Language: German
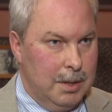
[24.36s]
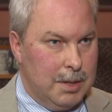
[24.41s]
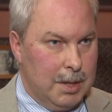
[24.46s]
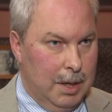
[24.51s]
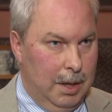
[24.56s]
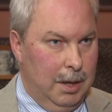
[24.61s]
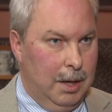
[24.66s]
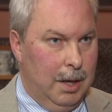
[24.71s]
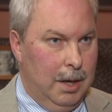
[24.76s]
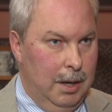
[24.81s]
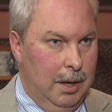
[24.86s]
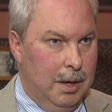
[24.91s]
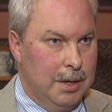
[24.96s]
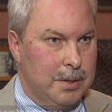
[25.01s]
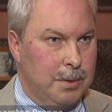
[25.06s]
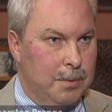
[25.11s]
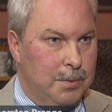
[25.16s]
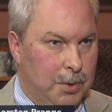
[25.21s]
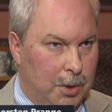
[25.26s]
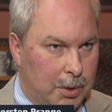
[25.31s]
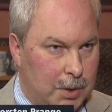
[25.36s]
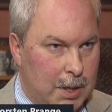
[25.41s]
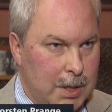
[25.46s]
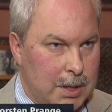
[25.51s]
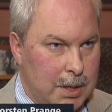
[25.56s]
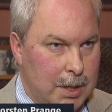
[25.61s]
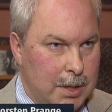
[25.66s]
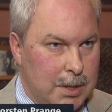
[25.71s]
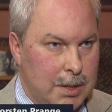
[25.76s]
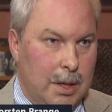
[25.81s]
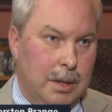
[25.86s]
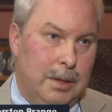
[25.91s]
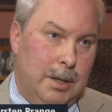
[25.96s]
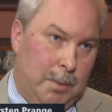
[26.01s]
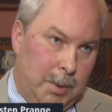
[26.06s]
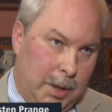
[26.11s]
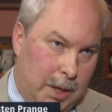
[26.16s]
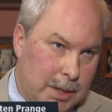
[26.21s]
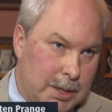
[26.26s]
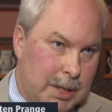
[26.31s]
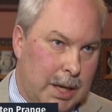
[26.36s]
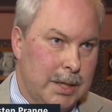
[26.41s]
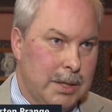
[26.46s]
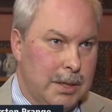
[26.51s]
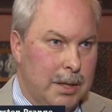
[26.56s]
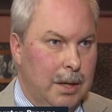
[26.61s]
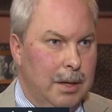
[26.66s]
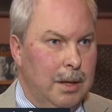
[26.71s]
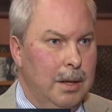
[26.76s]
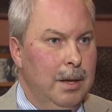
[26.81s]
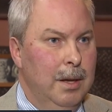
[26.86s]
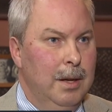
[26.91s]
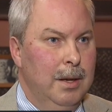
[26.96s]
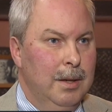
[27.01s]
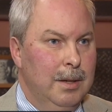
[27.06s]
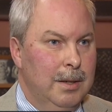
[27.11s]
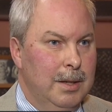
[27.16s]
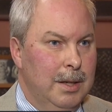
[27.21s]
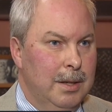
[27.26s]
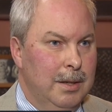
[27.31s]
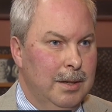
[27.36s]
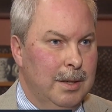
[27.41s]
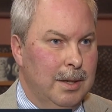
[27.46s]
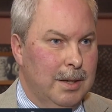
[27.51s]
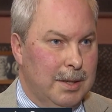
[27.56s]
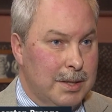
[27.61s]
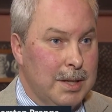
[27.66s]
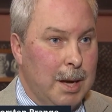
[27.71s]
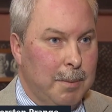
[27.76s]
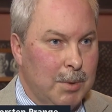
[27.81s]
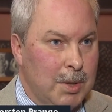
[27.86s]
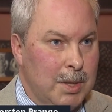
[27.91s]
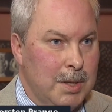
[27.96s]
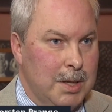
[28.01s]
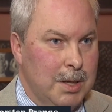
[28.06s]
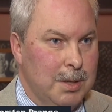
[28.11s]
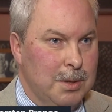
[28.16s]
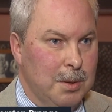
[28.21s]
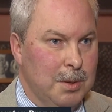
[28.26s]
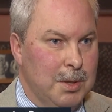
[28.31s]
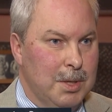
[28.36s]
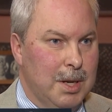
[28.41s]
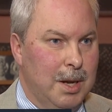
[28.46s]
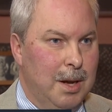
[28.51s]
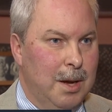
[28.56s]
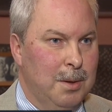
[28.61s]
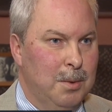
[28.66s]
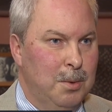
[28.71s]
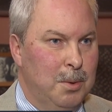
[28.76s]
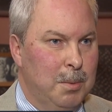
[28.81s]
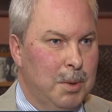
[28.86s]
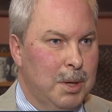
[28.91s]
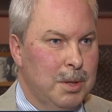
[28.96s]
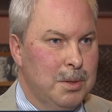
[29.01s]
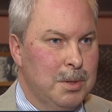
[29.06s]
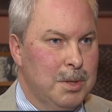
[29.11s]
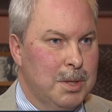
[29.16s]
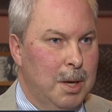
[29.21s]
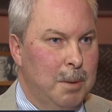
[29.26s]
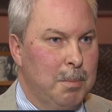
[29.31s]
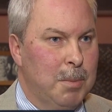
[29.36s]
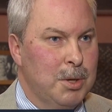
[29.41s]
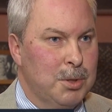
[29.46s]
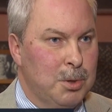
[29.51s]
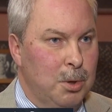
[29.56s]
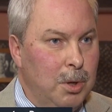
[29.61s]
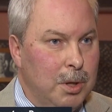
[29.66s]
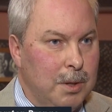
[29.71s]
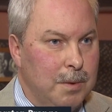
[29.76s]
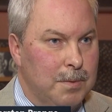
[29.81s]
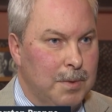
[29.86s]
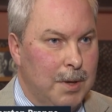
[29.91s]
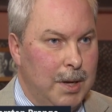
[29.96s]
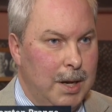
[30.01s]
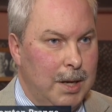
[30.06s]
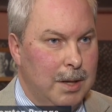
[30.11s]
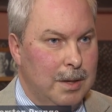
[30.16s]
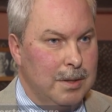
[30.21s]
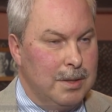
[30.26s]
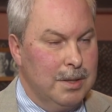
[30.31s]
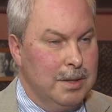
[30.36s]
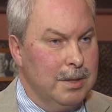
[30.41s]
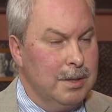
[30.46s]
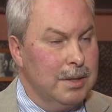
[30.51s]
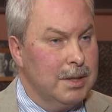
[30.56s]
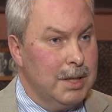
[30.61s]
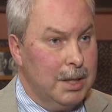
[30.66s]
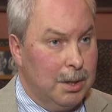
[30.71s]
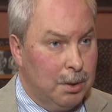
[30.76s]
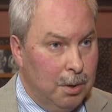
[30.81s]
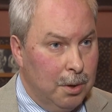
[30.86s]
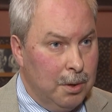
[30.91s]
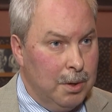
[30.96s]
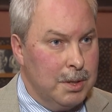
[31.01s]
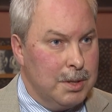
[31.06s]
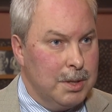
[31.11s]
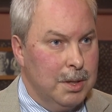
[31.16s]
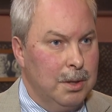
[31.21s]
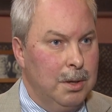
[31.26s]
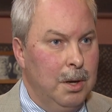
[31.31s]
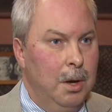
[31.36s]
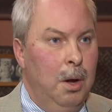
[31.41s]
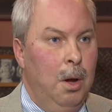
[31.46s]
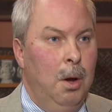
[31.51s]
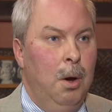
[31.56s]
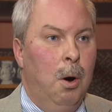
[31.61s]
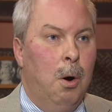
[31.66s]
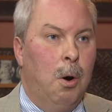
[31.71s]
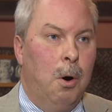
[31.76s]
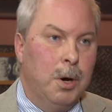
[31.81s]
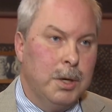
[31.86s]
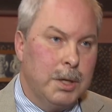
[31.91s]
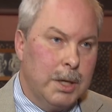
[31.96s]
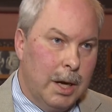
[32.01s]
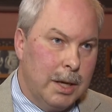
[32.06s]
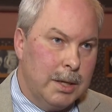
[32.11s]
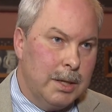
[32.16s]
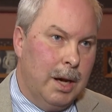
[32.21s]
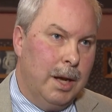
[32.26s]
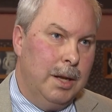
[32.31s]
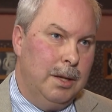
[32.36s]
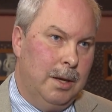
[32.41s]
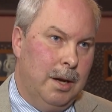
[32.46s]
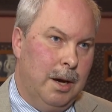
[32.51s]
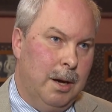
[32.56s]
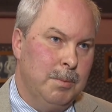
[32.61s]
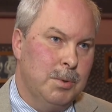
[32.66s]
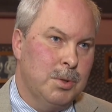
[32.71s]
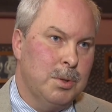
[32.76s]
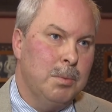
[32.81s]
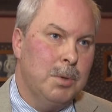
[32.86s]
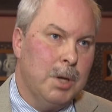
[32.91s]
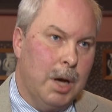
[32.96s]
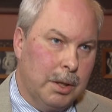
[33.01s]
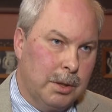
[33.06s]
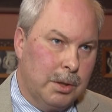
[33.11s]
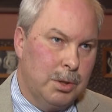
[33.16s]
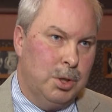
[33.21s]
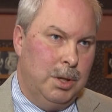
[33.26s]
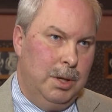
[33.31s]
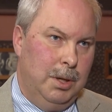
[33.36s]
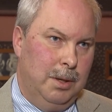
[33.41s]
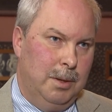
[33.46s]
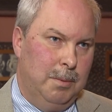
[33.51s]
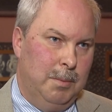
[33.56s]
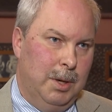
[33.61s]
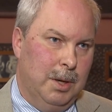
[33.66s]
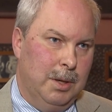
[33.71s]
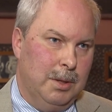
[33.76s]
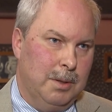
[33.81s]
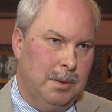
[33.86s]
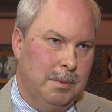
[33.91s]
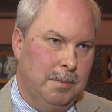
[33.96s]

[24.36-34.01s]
seine Einlassung fortgesetzt. Er hat ja bereits gestern den gesamten Sitzungstag über zu seinen persönlichen Verhältnissen sich geäußert. Heute hat er Angaben zum Tatgeschehen gemacht.